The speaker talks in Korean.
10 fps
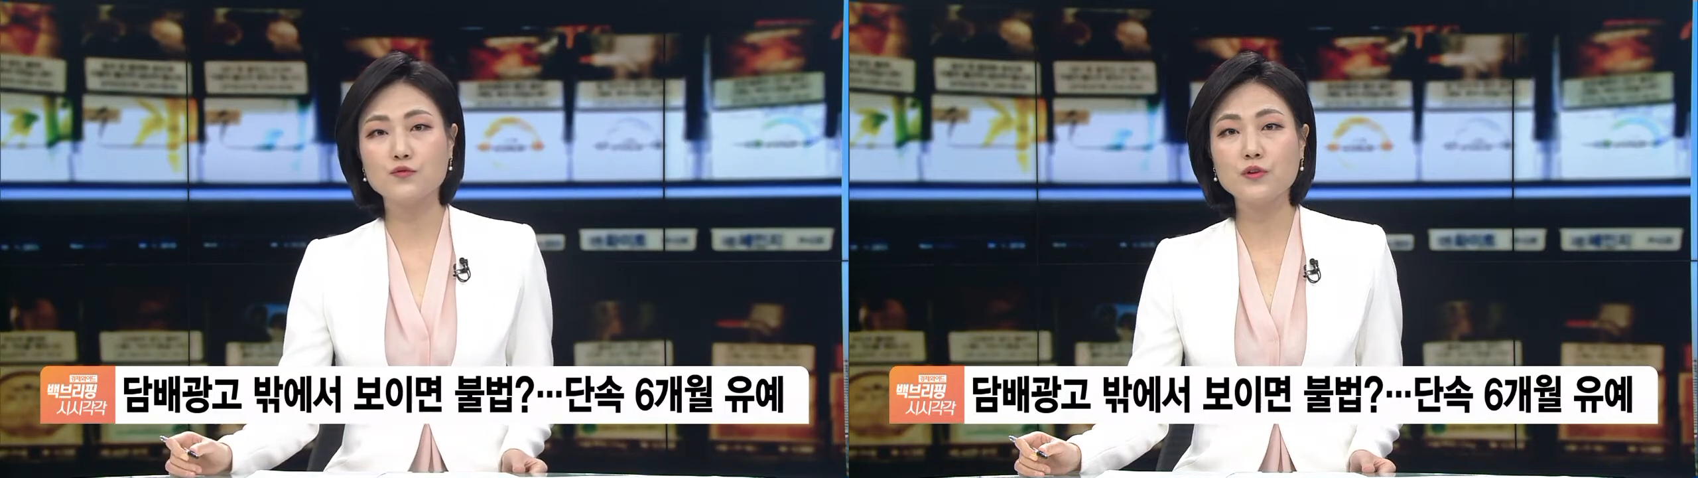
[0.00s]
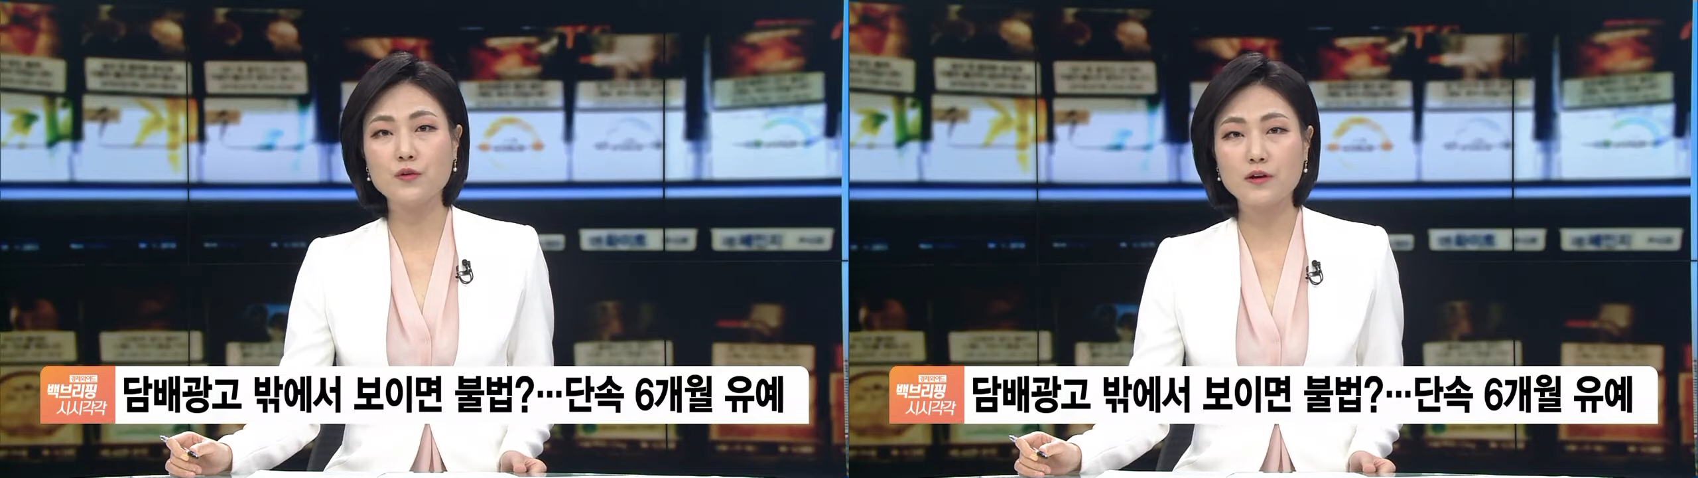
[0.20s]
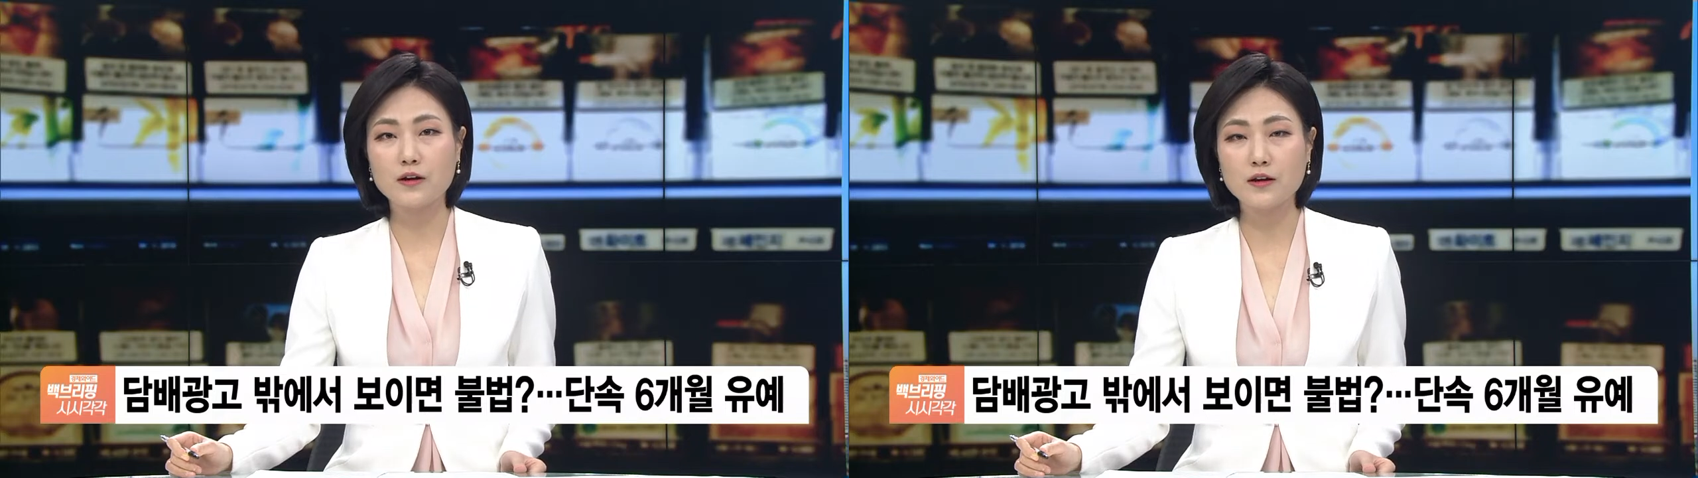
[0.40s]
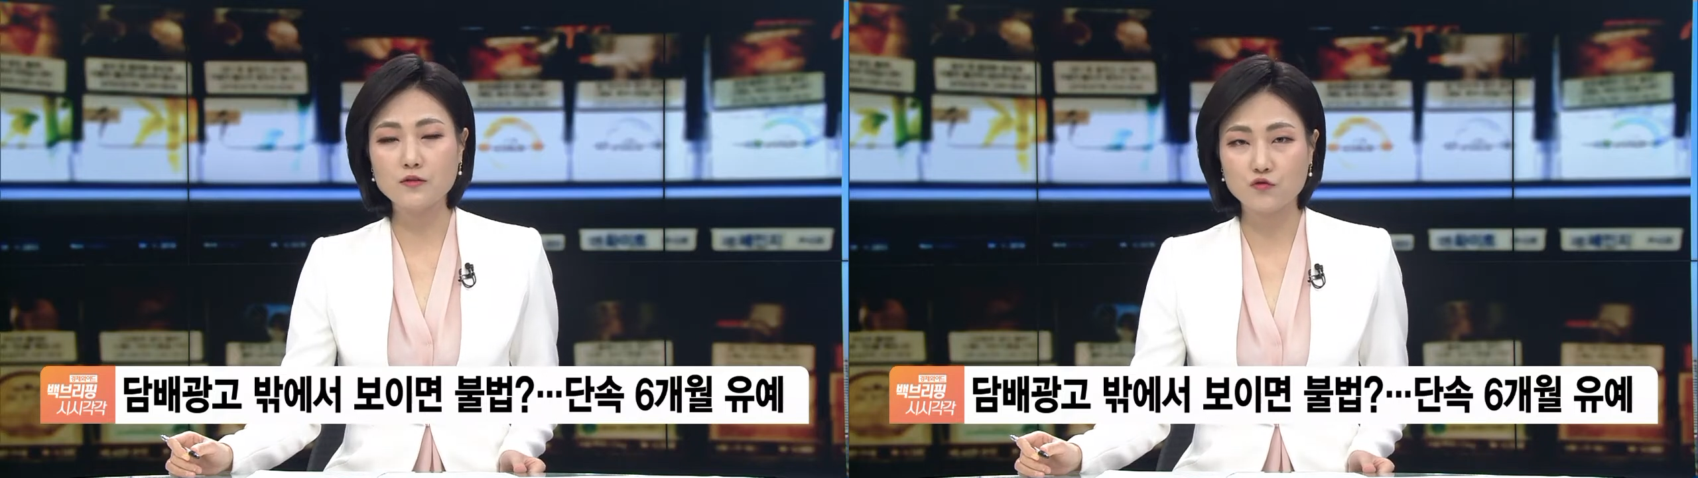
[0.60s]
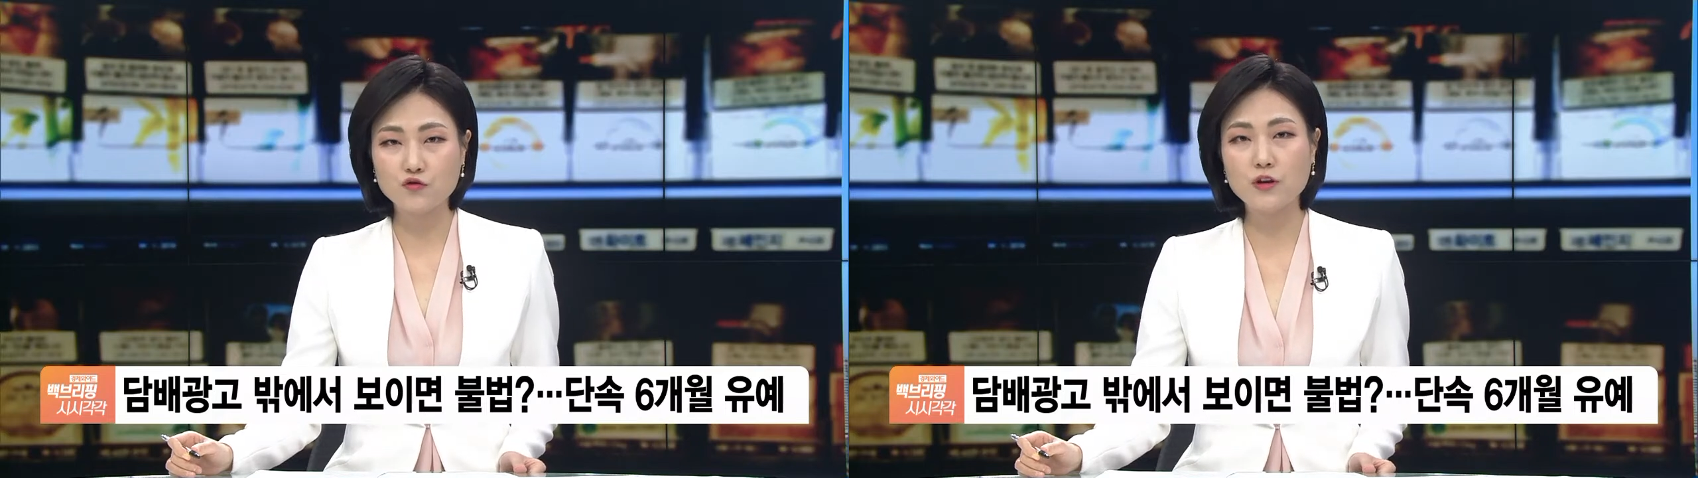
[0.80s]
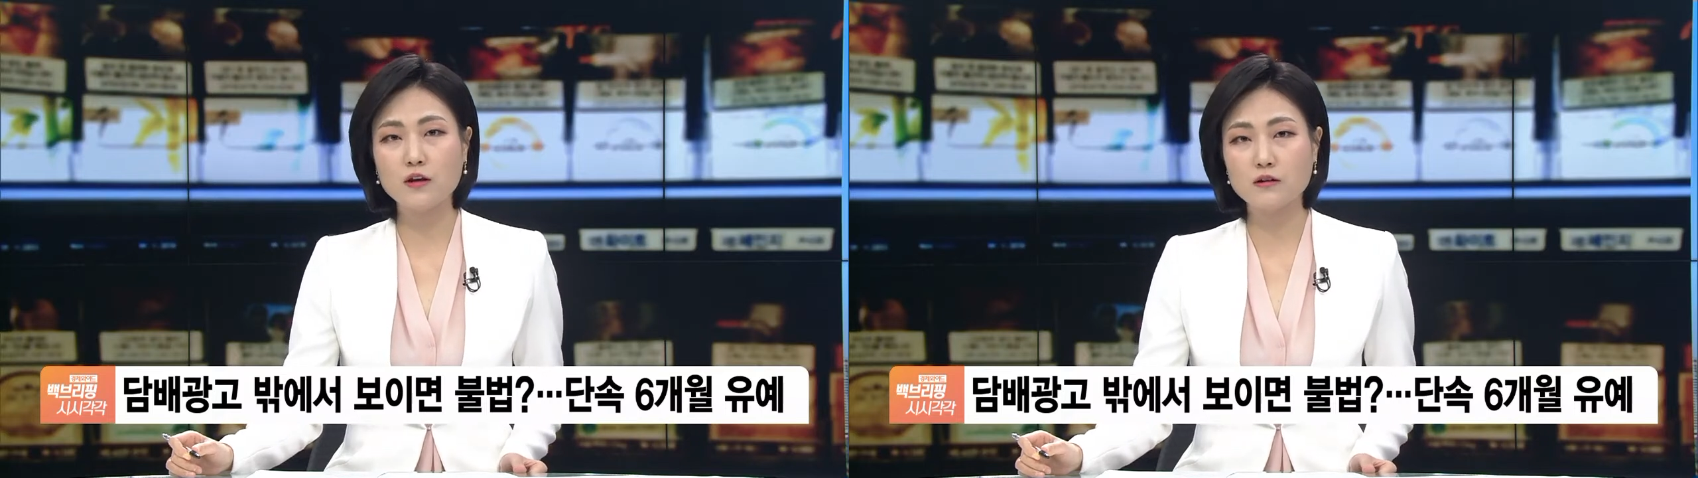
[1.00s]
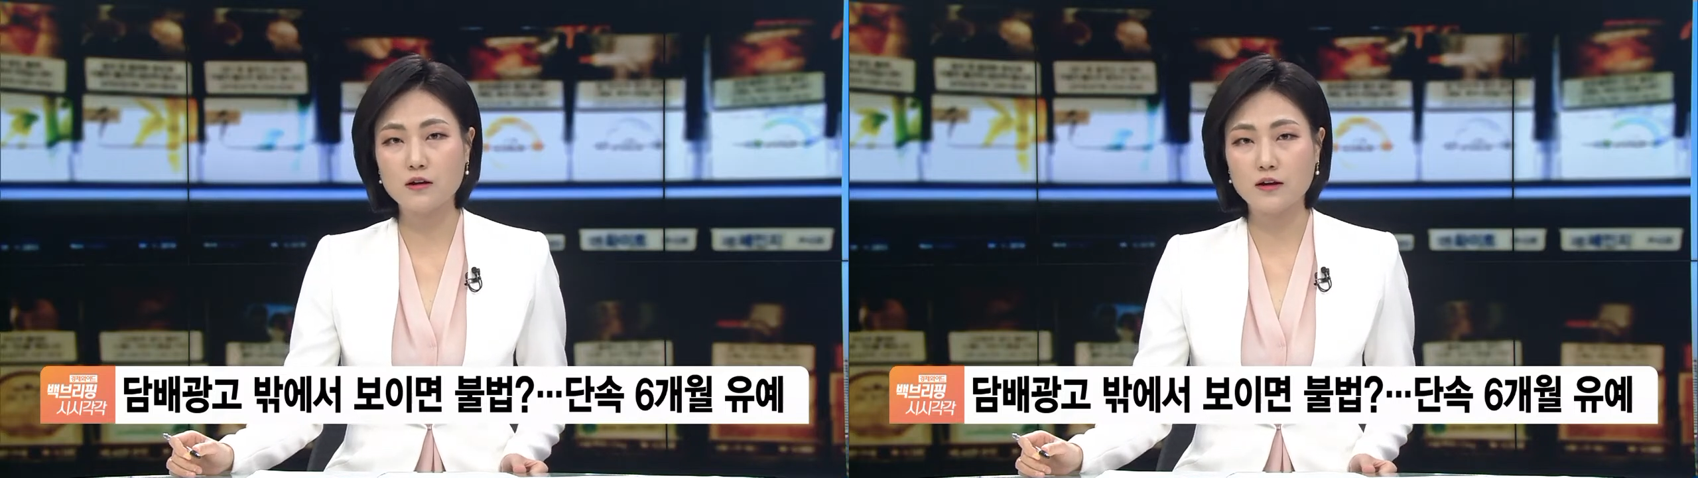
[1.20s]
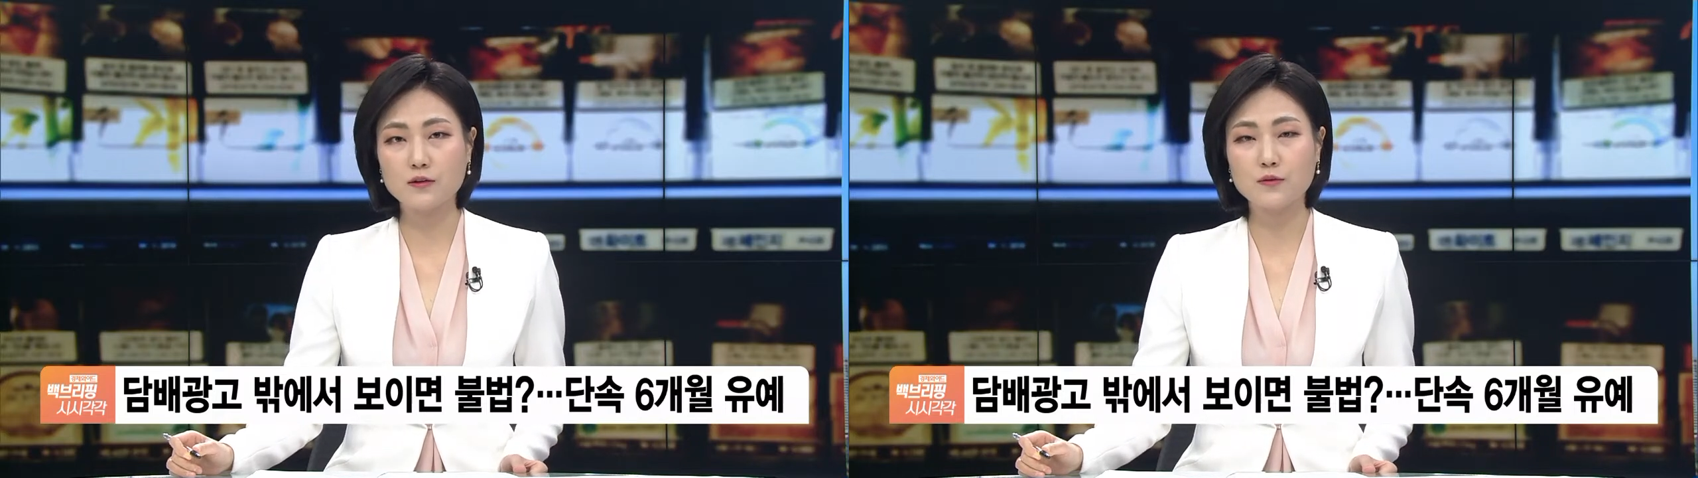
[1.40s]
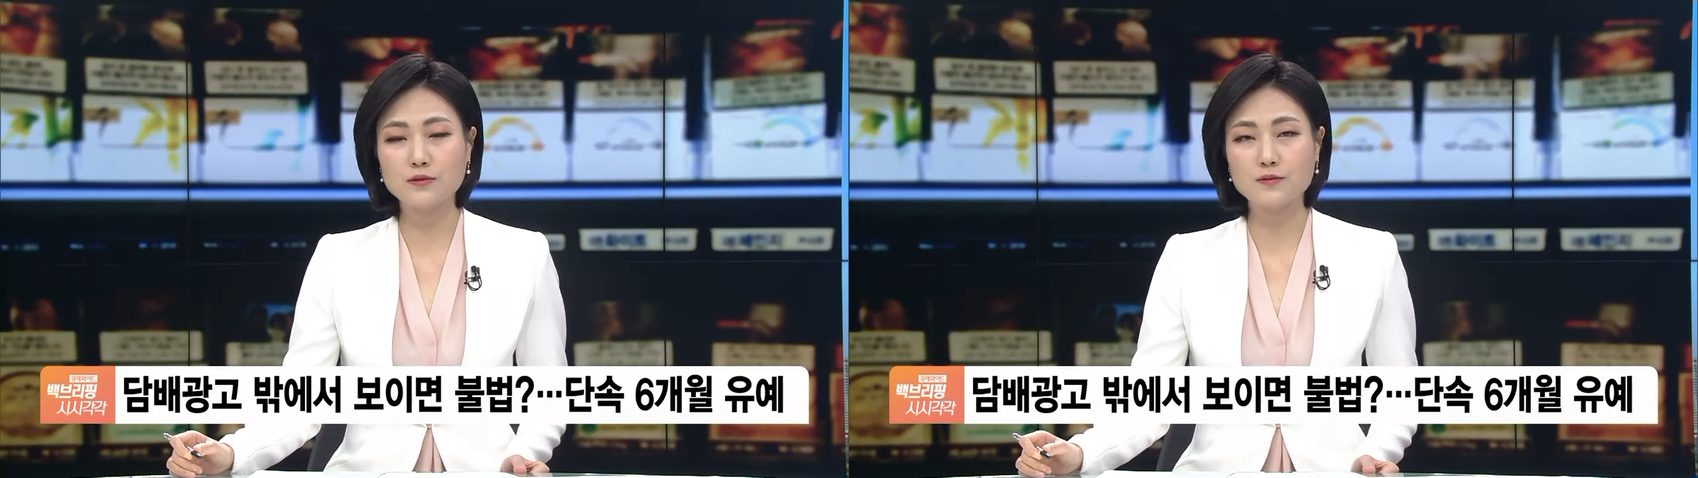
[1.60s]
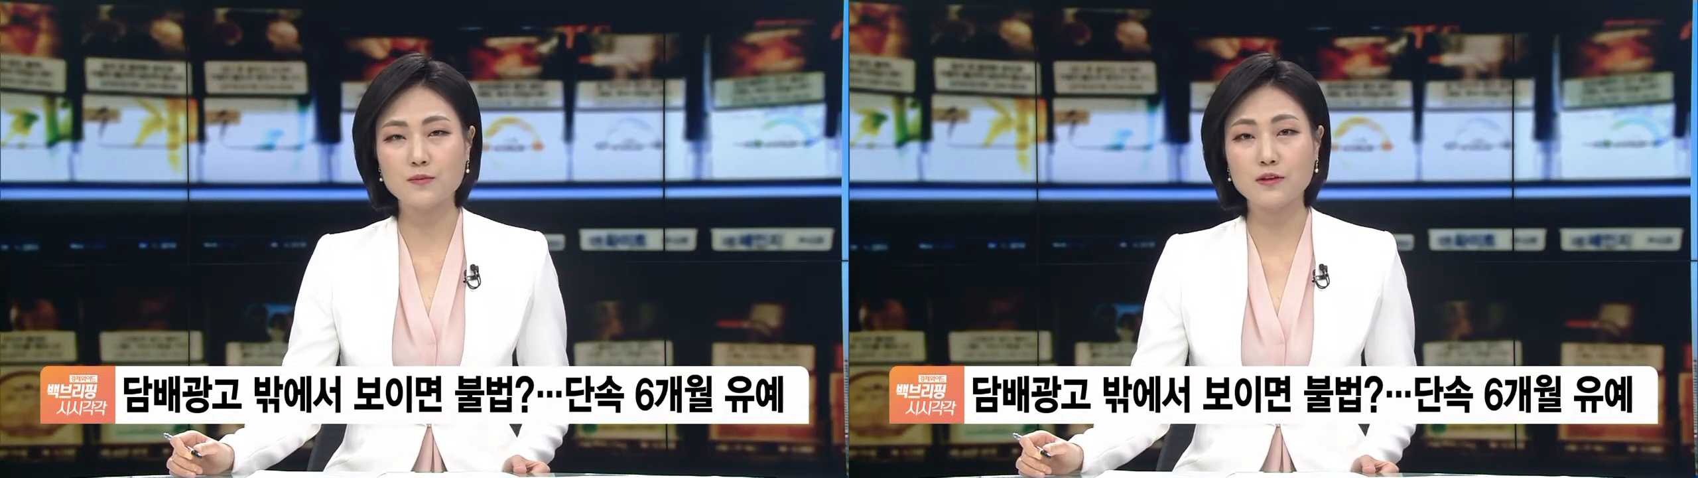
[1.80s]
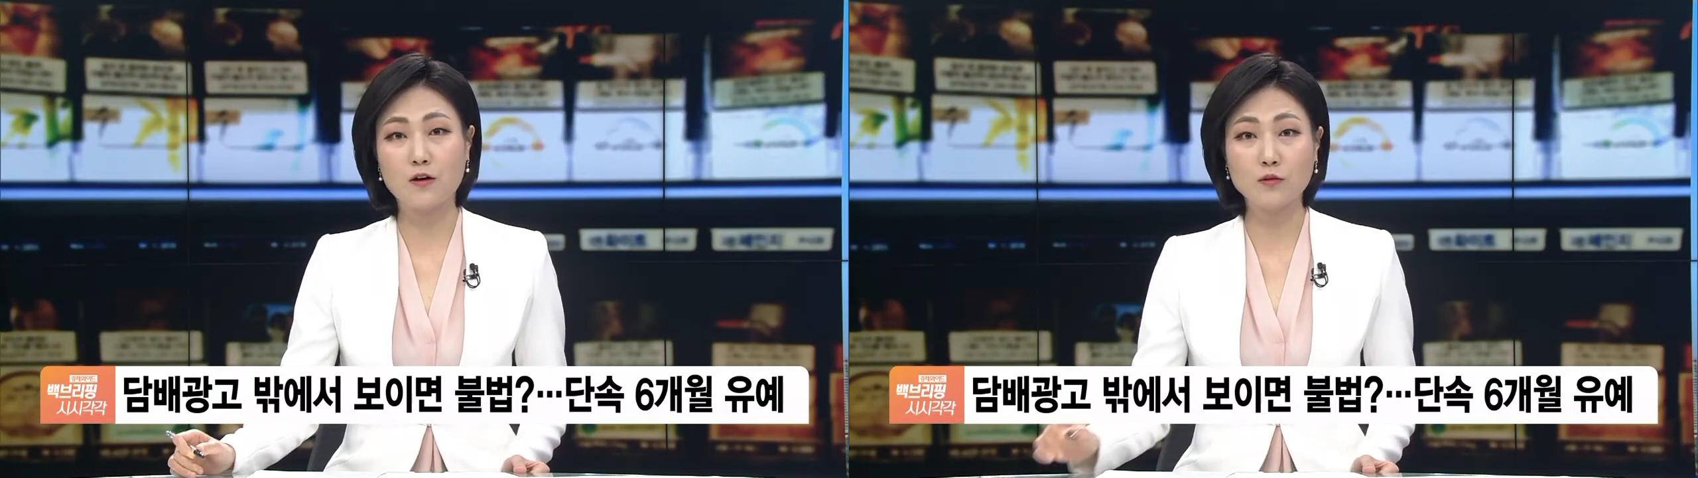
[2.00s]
6개월가량 유예를 하기로 했습니다.